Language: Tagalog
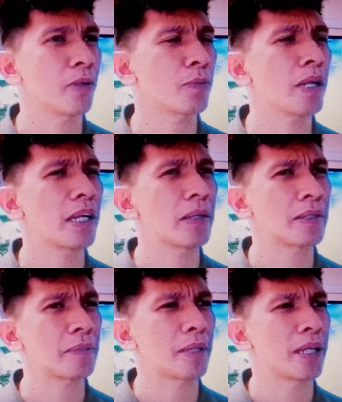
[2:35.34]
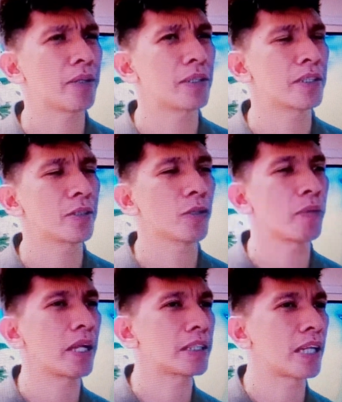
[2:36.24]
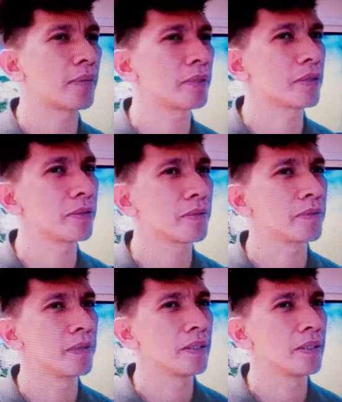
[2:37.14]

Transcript: kami, normal lang, sa mga gano'n kasi normal lang sa amin yung